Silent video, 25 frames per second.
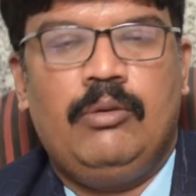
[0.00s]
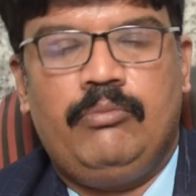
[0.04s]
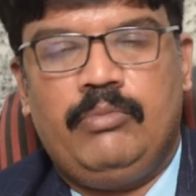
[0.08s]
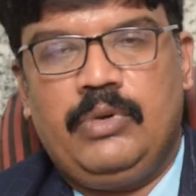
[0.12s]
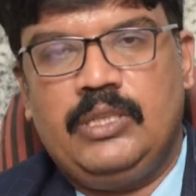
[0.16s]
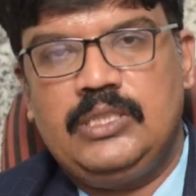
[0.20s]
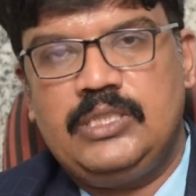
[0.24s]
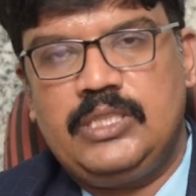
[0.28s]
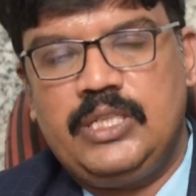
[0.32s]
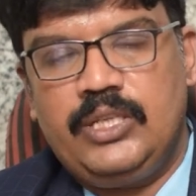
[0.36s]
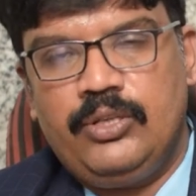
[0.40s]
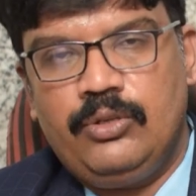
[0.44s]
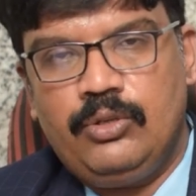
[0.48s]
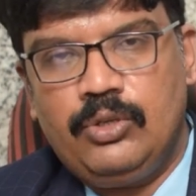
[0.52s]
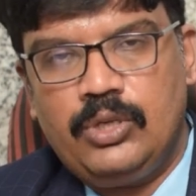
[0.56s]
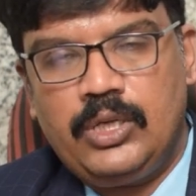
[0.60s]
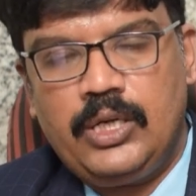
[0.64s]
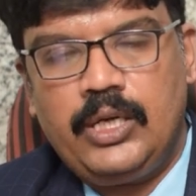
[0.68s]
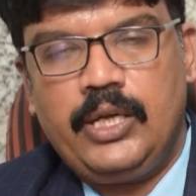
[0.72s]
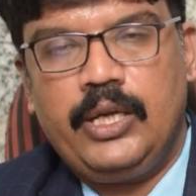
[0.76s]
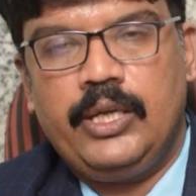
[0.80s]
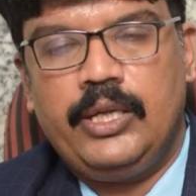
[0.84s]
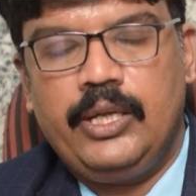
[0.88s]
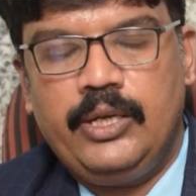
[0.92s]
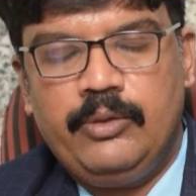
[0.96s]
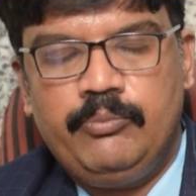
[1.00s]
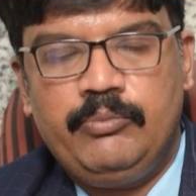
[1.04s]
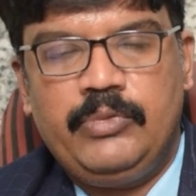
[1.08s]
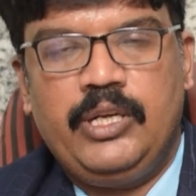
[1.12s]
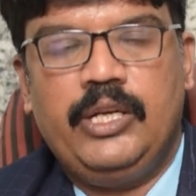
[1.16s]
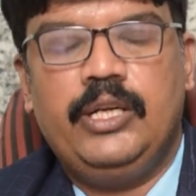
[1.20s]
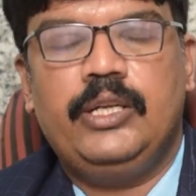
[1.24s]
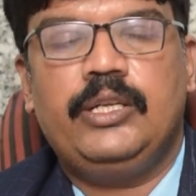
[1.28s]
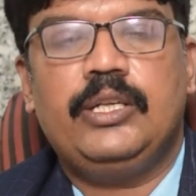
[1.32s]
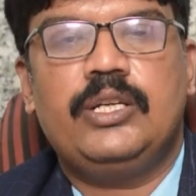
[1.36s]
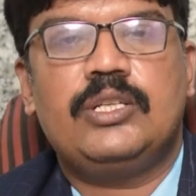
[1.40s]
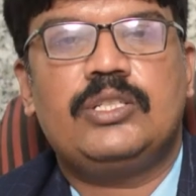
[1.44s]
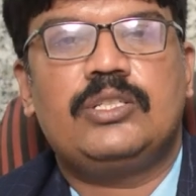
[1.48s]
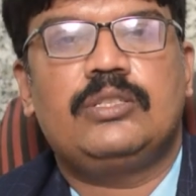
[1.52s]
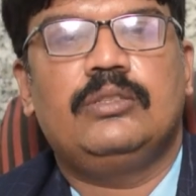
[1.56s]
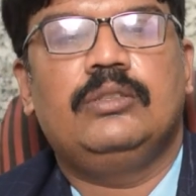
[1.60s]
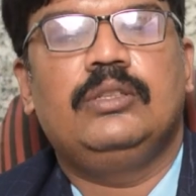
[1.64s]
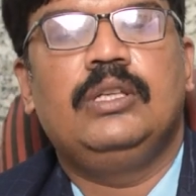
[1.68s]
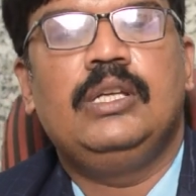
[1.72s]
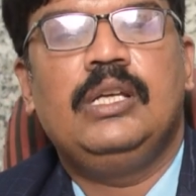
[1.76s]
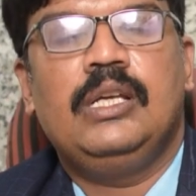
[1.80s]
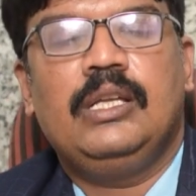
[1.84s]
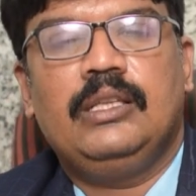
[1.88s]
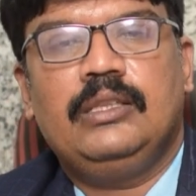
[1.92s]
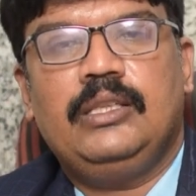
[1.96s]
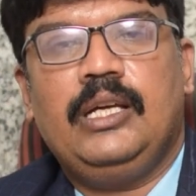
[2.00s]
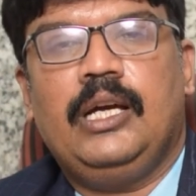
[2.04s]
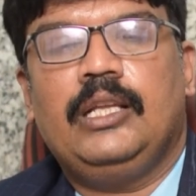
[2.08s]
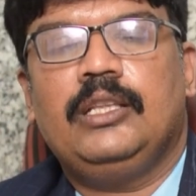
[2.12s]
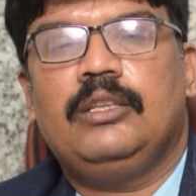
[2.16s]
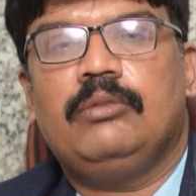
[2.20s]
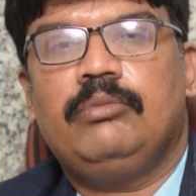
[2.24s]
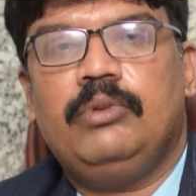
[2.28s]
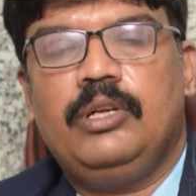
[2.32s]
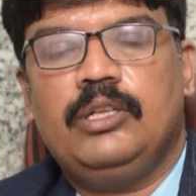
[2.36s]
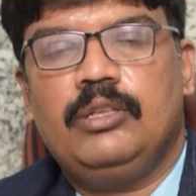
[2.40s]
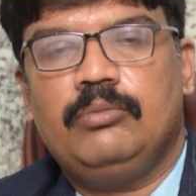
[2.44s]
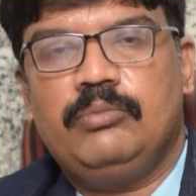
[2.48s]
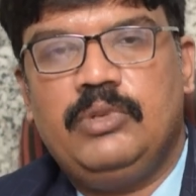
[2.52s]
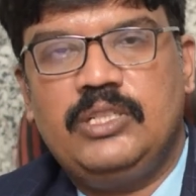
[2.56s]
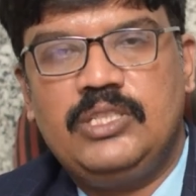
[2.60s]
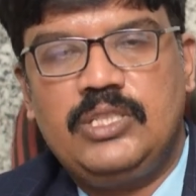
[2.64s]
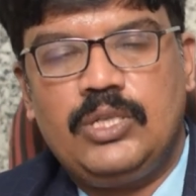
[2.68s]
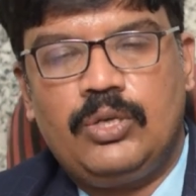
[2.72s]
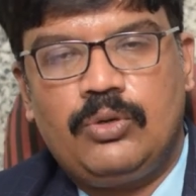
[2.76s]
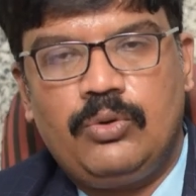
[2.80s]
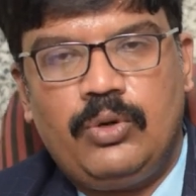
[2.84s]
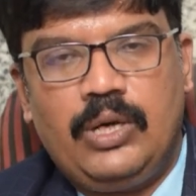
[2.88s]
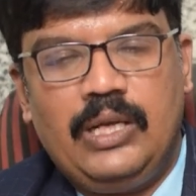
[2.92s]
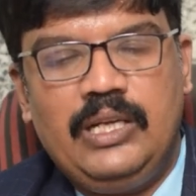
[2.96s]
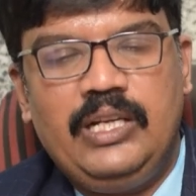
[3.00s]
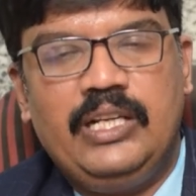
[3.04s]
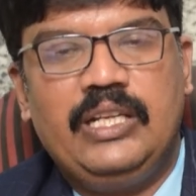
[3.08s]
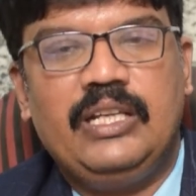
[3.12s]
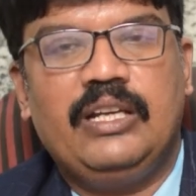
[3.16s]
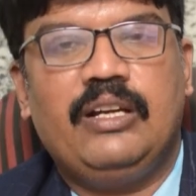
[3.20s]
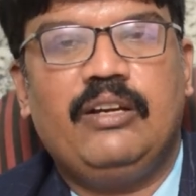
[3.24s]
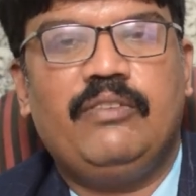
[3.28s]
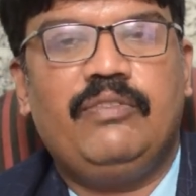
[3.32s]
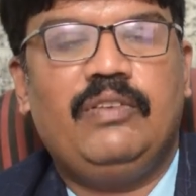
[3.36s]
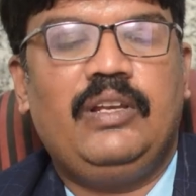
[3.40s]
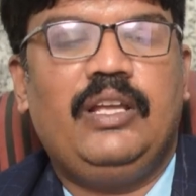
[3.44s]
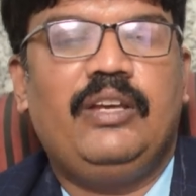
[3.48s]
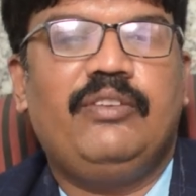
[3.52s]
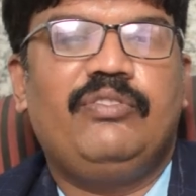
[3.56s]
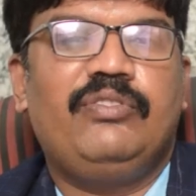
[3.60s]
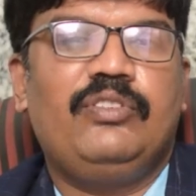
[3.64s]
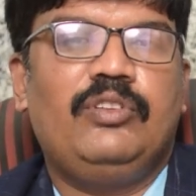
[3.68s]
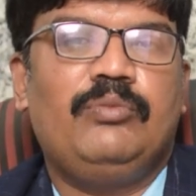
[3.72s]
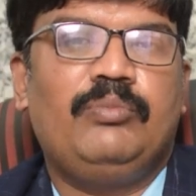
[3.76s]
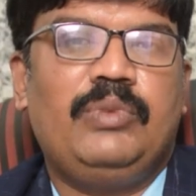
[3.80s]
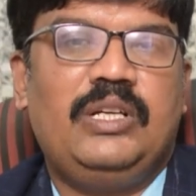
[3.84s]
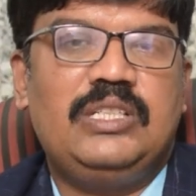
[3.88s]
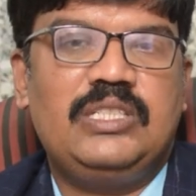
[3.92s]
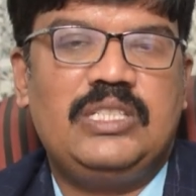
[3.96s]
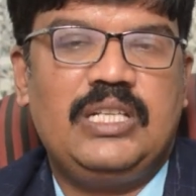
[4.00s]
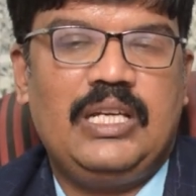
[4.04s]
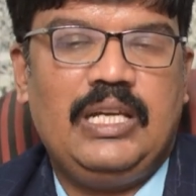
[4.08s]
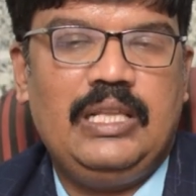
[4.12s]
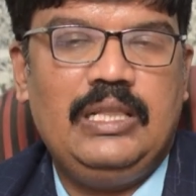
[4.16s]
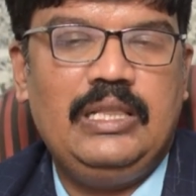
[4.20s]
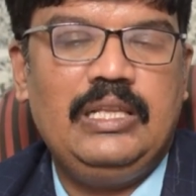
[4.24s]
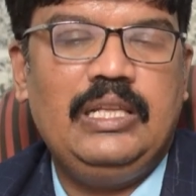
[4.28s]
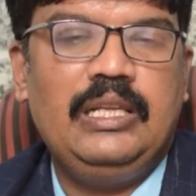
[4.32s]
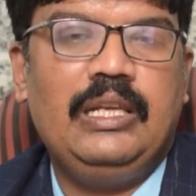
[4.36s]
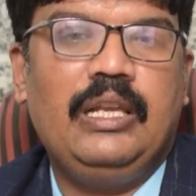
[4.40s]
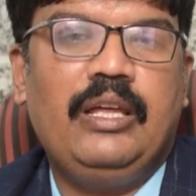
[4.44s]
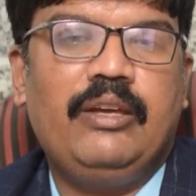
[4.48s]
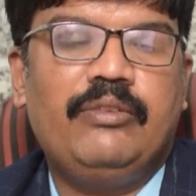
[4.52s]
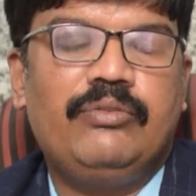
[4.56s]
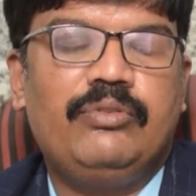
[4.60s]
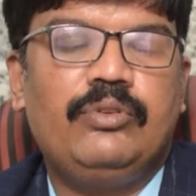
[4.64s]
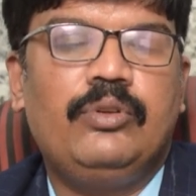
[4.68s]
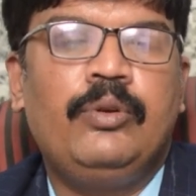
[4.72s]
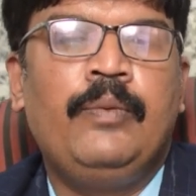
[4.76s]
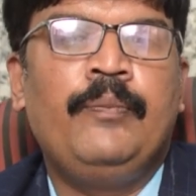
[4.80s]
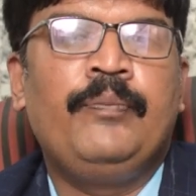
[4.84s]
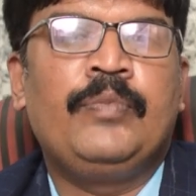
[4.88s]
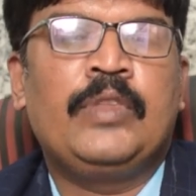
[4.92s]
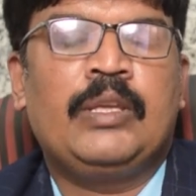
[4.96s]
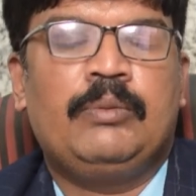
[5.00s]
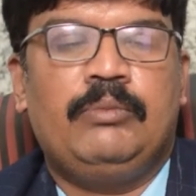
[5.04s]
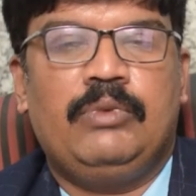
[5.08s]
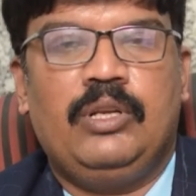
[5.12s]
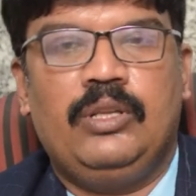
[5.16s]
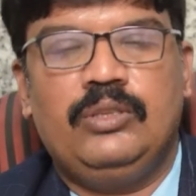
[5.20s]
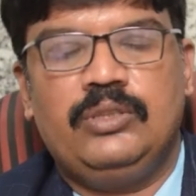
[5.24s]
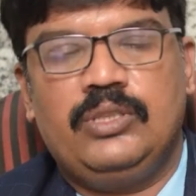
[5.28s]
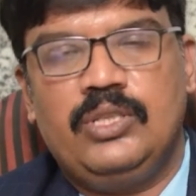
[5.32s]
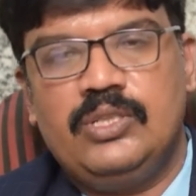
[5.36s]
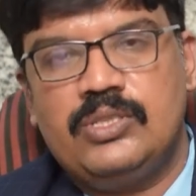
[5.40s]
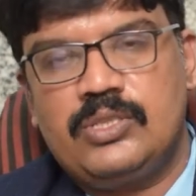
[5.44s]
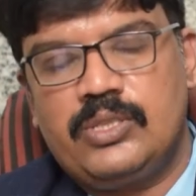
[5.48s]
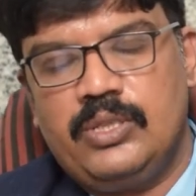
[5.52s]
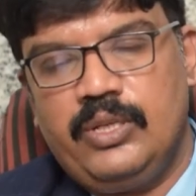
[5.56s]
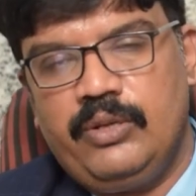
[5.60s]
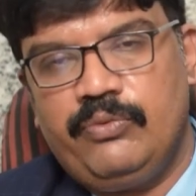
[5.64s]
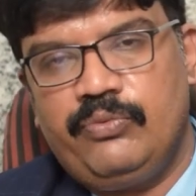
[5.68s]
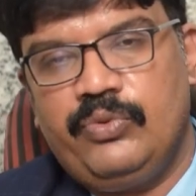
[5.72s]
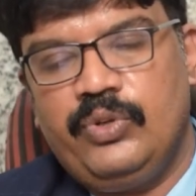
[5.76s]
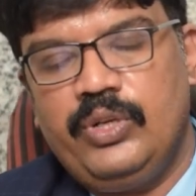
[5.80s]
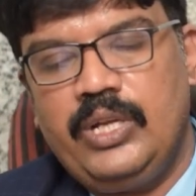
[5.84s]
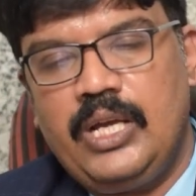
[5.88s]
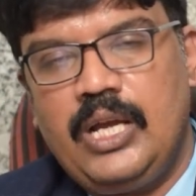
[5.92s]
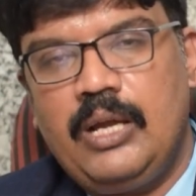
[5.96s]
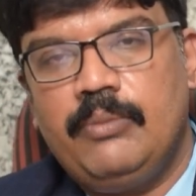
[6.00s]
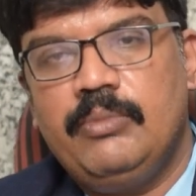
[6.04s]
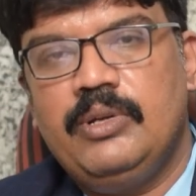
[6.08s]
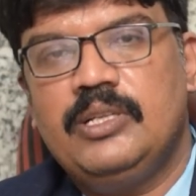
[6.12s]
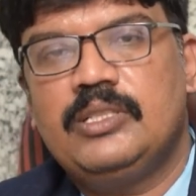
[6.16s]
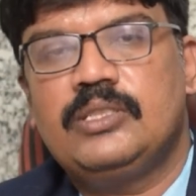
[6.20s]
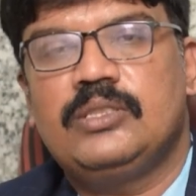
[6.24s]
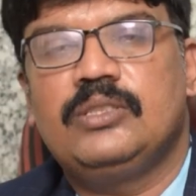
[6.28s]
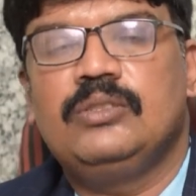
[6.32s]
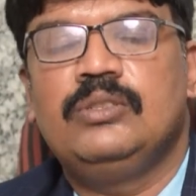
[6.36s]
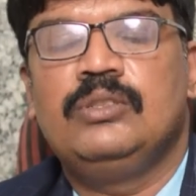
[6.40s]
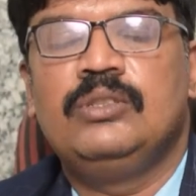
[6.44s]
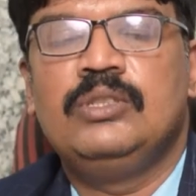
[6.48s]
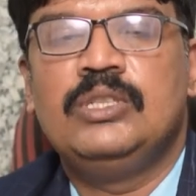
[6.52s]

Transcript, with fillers: మంచి యోగా మెడిటేషన్ దాంతోపాటు మంచి క్వాలిటీ ఆఫ్ లైఫ్ మంచి హెల్దీ లైఫ్ మనం తీసుకునే ఫుడ్ హ్యాబిట్స్